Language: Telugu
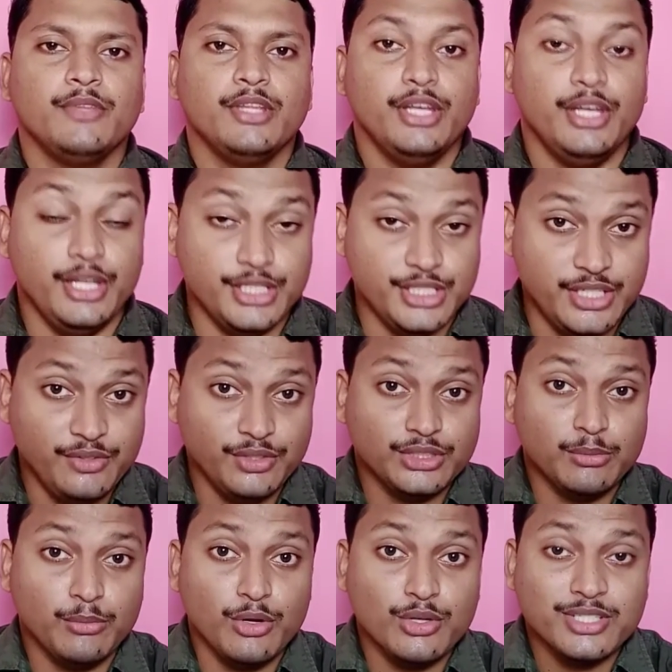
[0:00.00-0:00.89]
నీ
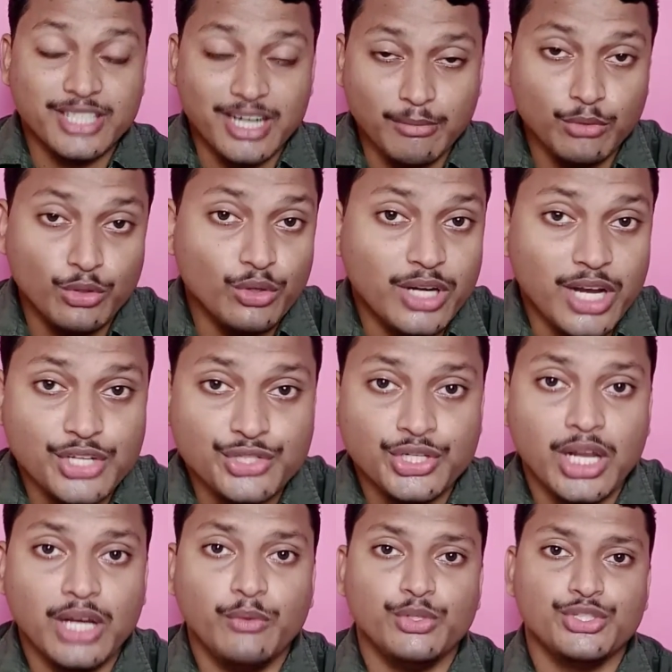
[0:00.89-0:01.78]
జీవితంలో శ్రమలు
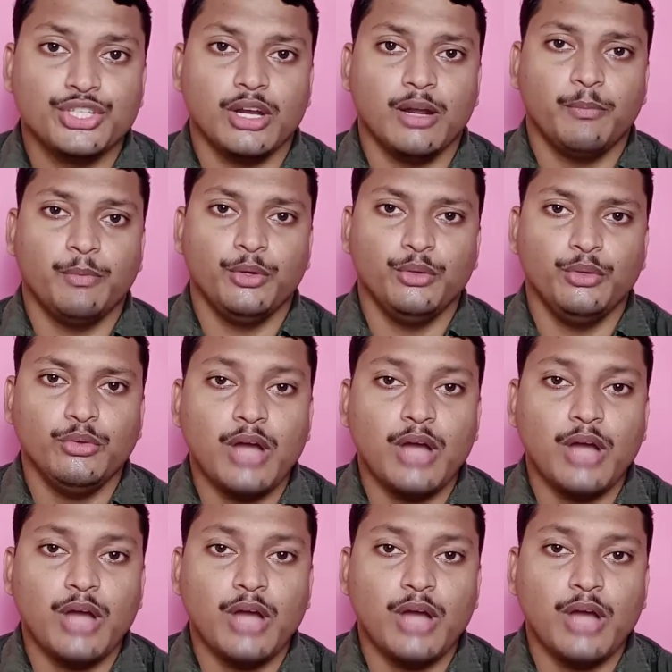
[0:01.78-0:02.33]
కష్టాలు వచ్చినప్పుడు